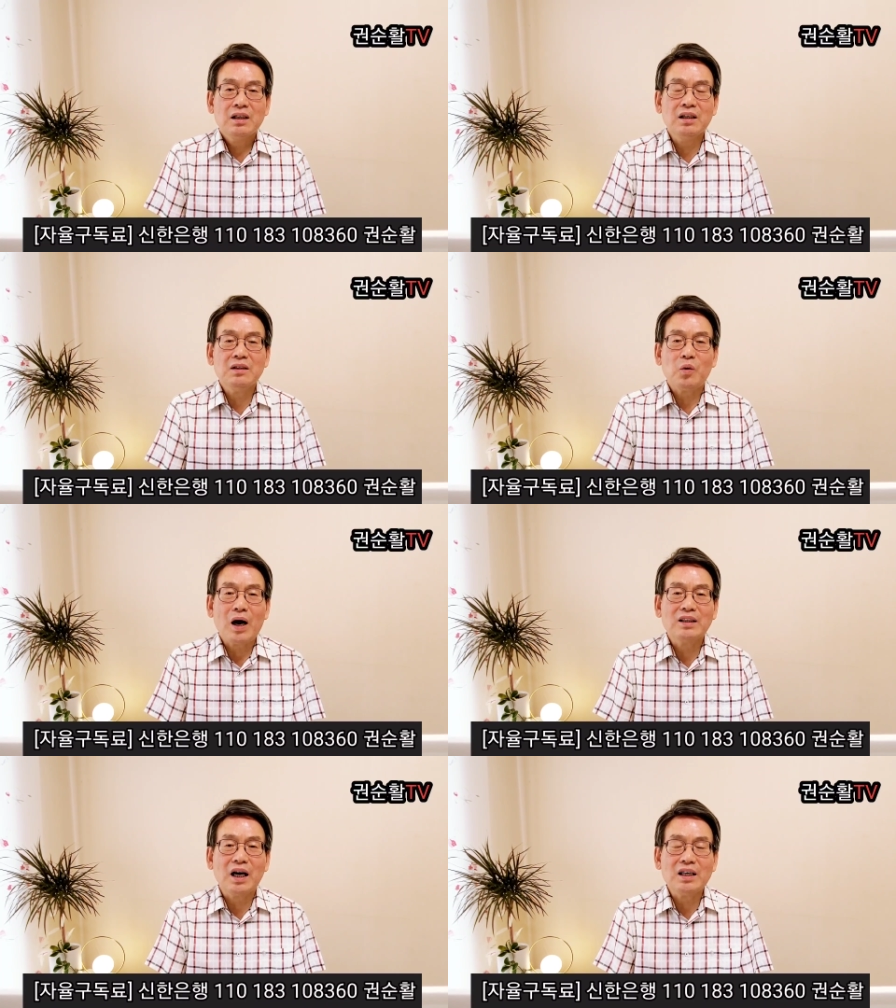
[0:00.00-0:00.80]
이런
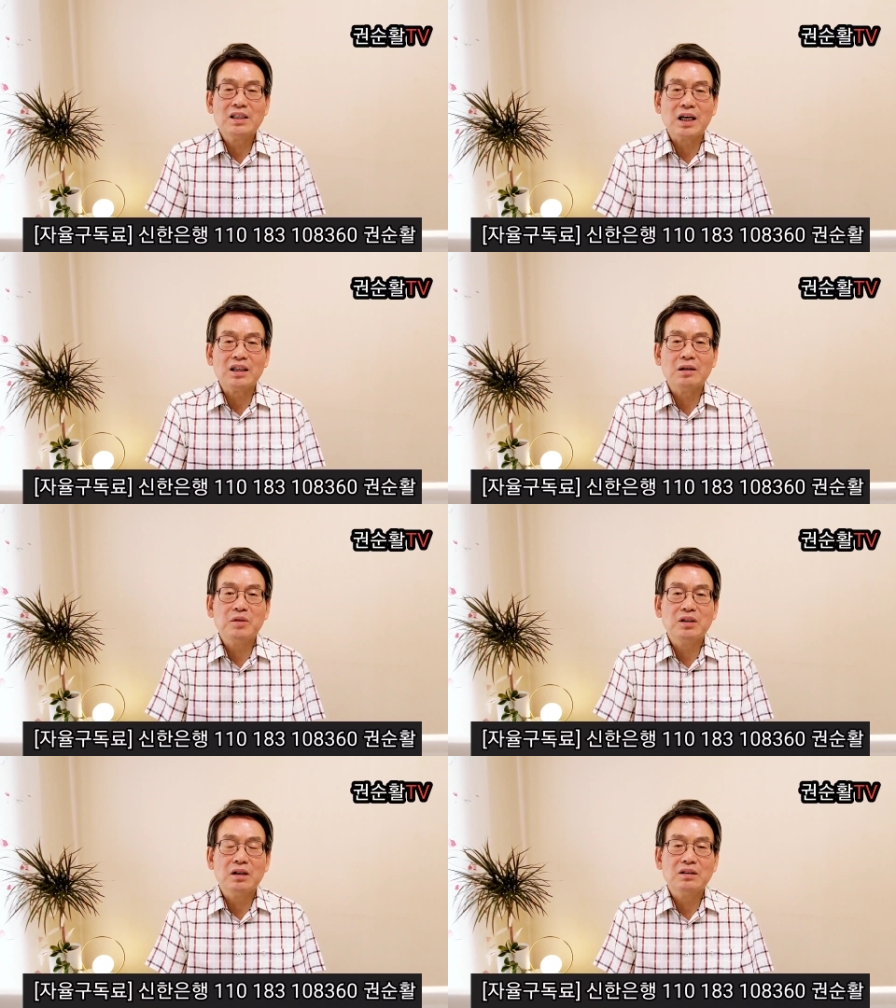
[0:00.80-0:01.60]
황당하기 짝이
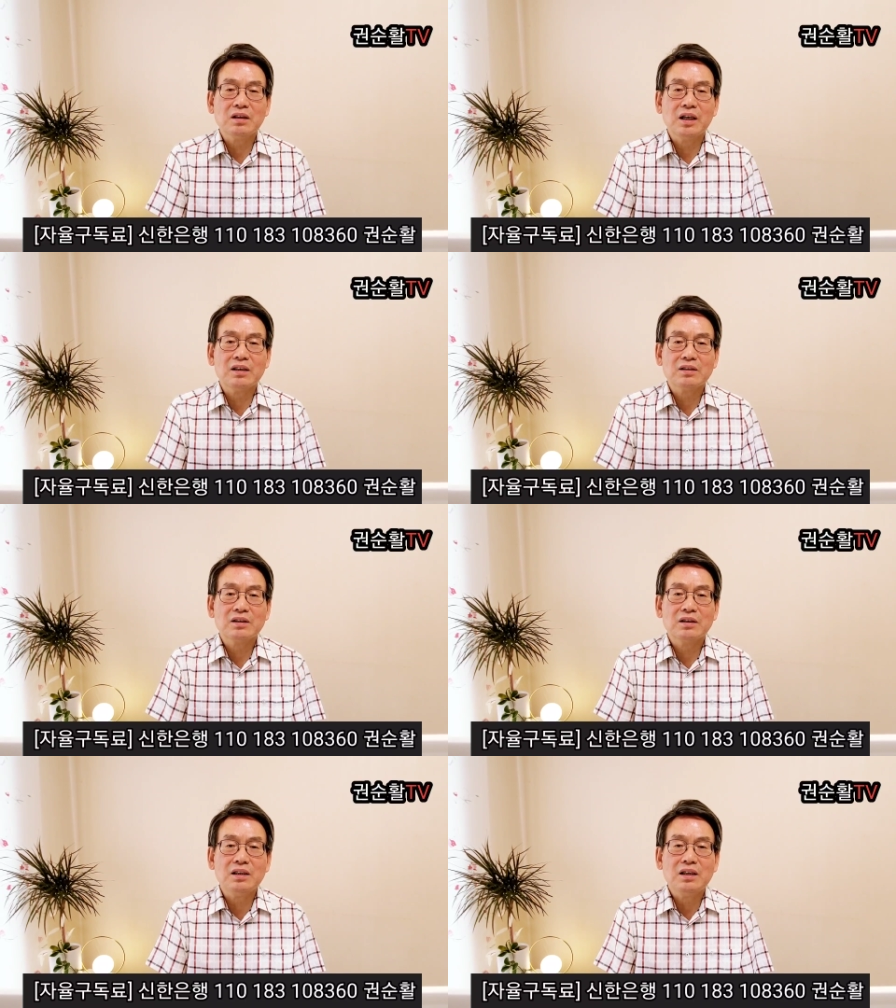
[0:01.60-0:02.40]
없는 결정을
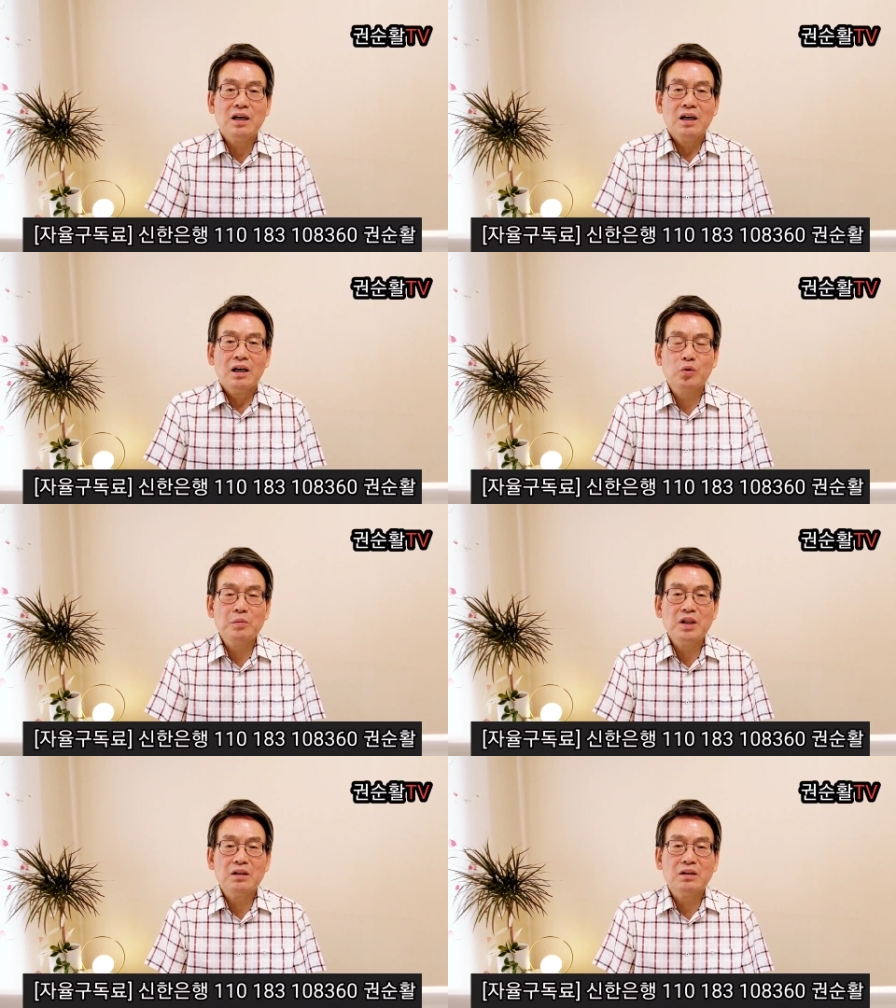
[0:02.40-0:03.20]
내렸으니
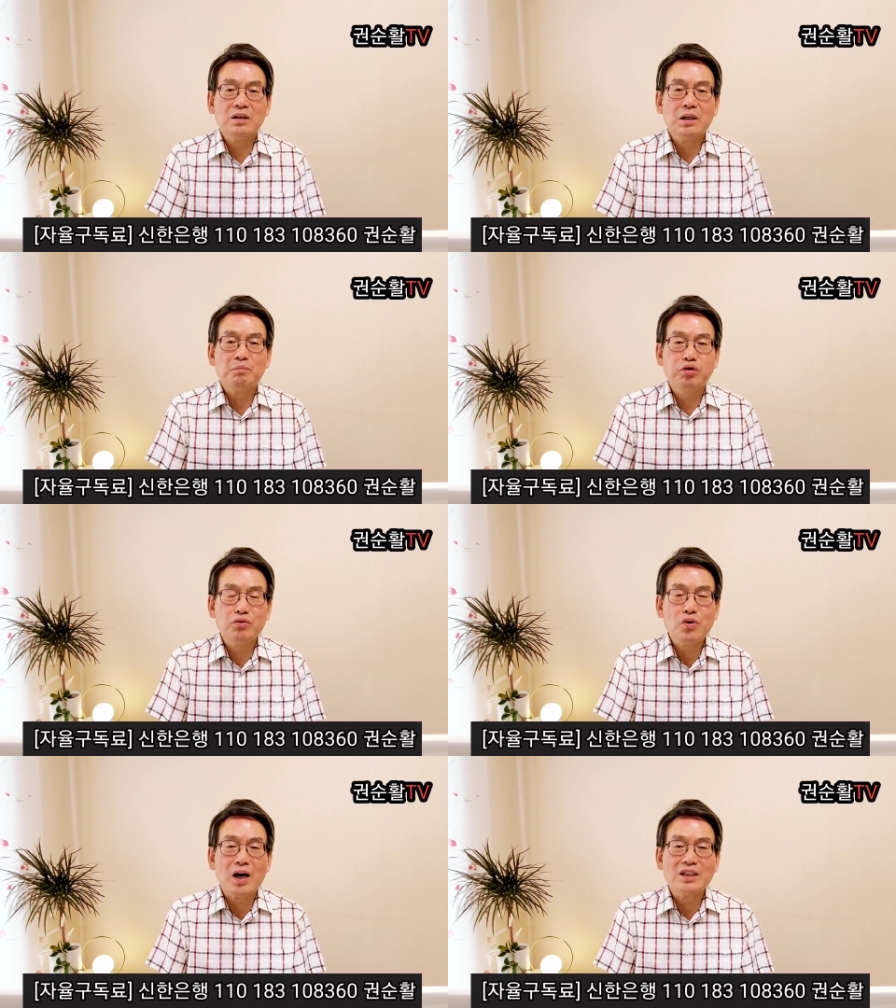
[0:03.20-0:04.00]
국민들이
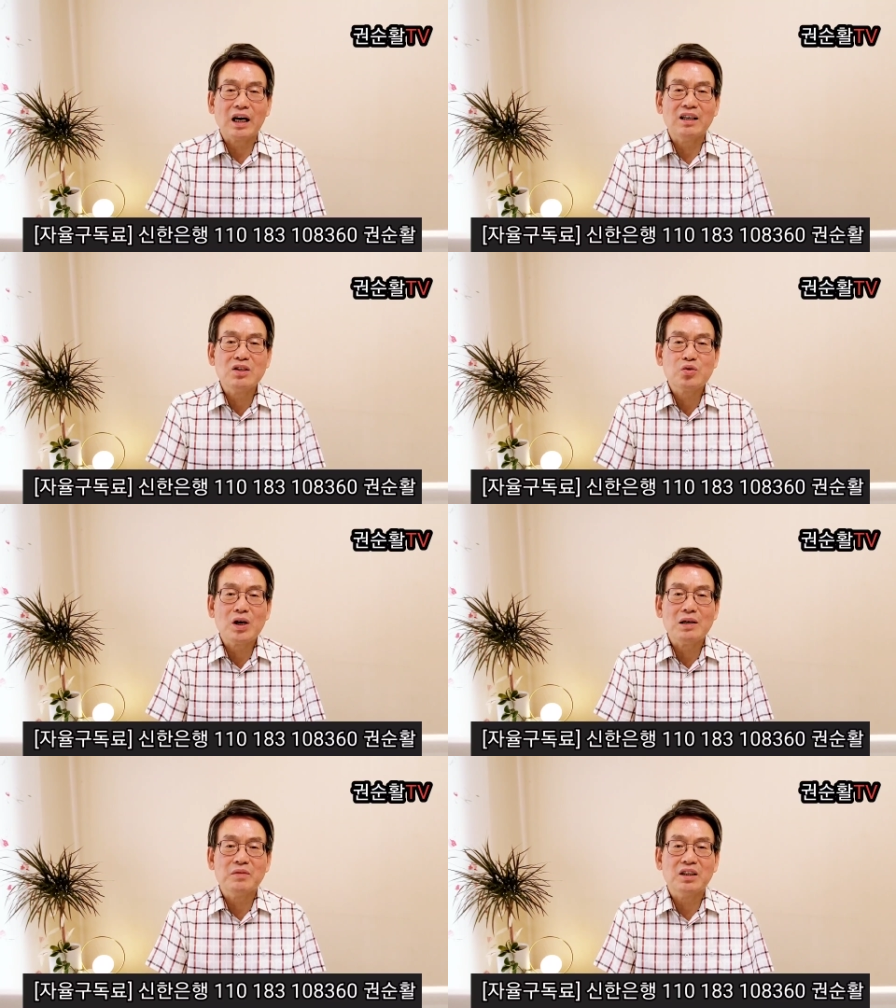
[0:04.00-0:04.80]
분노하지 않을
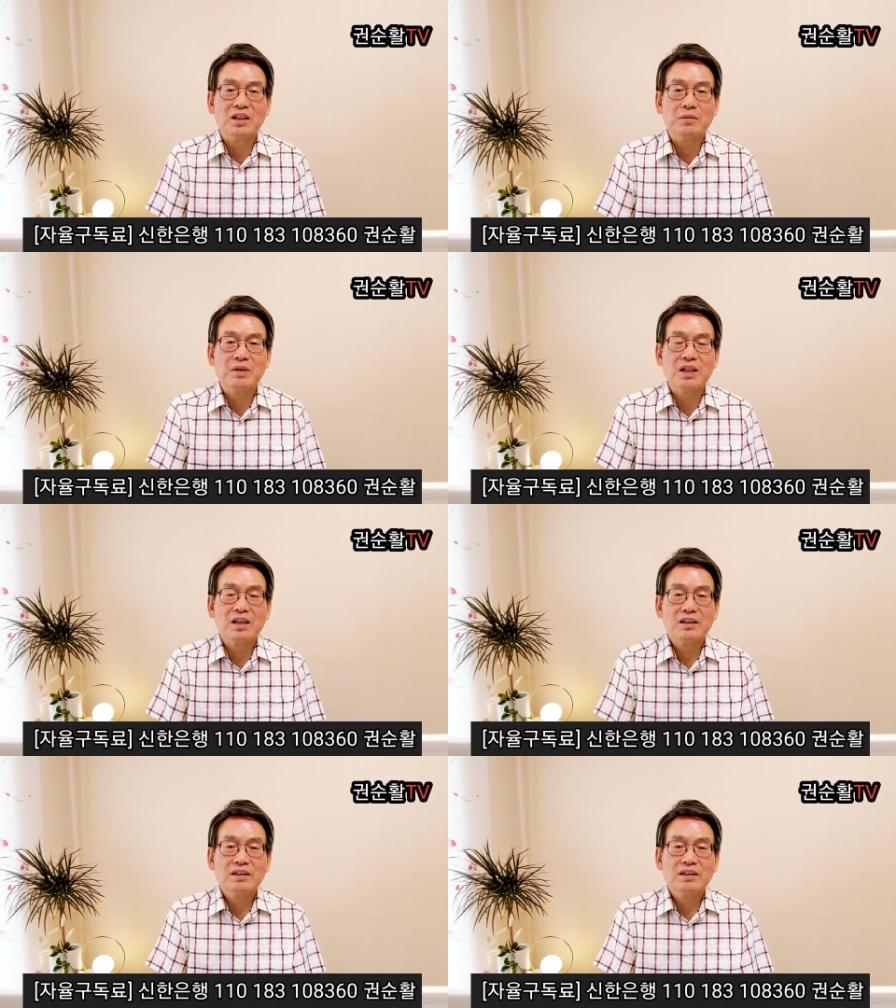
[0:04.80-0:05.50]
수가 없는 것입니다.